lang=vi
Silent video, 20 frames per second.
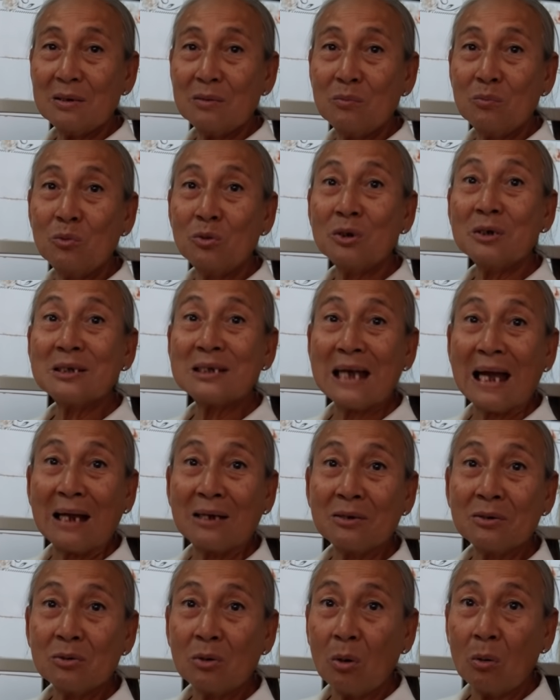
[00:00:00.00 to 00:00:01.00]
mua nước
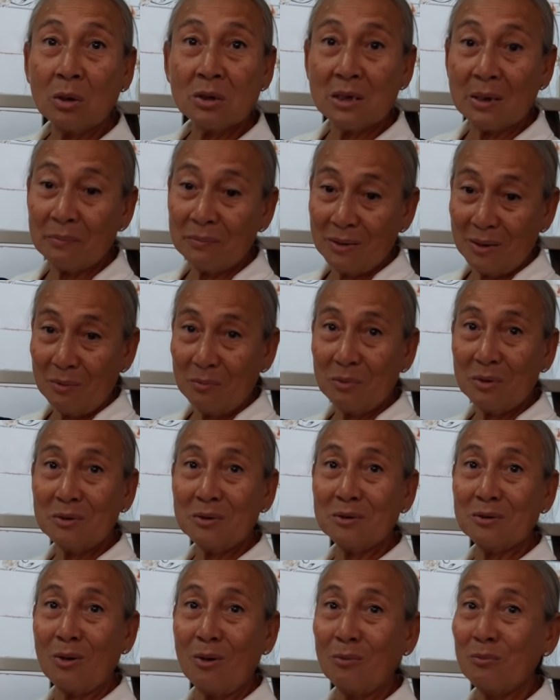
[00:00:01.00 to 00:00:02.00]
trà nước ngọt ở chỗ nào không có
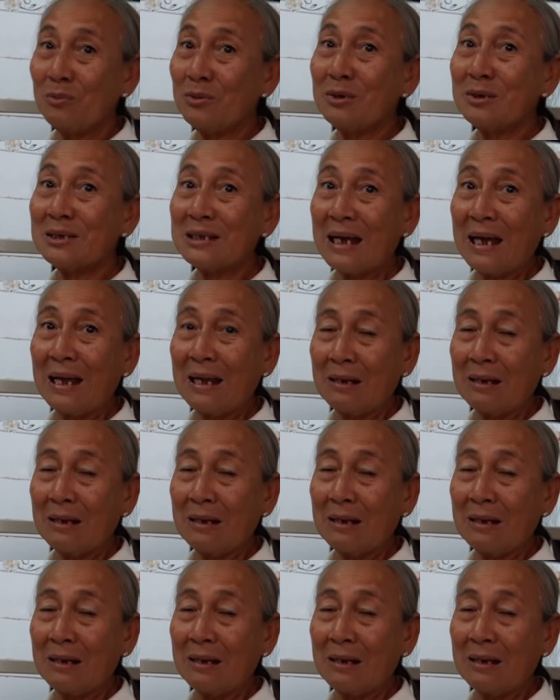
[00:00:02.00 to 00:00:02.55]
nước ngọt không có nước mấy trà. bữa